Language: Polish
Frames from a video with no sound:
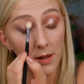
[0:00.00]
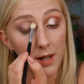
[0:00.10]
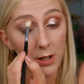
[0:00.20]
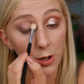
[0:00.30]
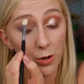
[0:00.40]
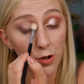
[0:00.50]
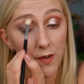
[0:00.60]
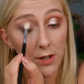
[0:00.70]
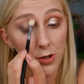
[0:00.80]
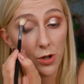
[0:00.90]
Także to
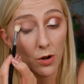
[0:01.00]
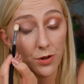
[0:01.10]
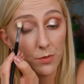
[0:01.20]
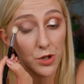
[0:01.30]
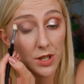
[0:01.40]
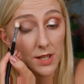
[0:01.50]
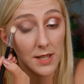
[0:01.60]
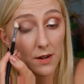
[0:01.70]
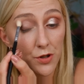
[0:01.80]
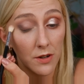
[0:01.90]
świadczy o tym, że nie
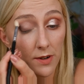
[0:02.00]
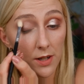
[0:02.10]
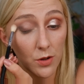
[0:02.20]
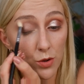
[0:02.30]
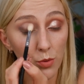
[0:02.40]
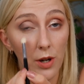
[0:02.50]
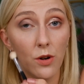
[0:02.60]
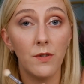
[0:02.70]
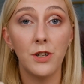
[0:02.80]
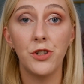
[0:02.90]
zawsze warto
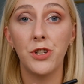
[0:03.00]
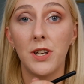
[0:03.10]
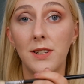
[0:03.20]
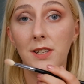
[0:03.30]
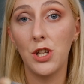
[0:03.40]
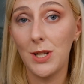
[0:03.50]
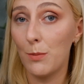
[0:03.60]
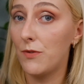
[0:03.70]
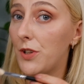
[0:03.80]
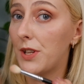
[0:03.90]
sugerować się
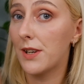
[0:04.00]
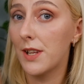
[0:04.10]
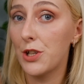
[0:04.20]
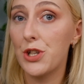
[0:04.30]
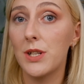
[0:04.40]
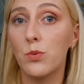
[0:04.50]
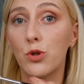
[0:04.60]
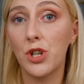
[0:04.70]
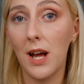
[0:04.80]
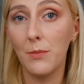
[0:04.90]
zdjęciami w internecie,
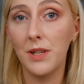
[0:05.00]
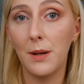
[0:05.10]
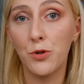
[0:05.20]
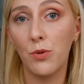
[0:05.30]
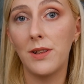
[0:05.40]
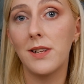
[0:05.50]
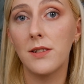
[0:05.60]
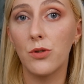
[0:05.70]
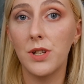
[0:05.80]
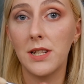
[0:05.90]
słoczami, na przykład na
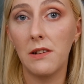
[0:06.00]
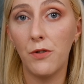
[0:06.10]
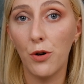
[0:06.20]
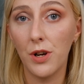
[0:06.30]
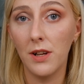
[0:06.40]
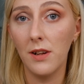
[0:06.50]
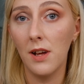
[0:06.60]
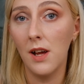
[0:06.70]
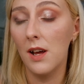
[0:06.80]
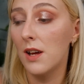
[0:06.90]
stronie Sephory.
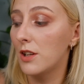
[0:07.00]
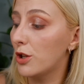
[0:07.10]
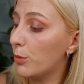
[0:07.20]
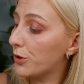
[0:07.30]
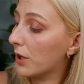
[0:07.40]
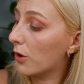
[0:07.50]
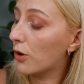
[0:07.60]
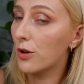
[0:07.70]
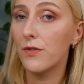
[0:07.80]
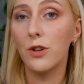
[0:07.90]
No bo te
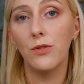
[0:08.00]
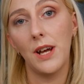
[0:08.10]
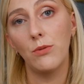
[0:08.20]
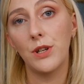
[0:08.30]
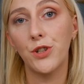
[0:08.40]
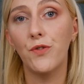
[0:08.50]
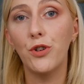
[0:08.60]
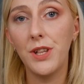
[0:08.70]
kolory wyglądają na żywo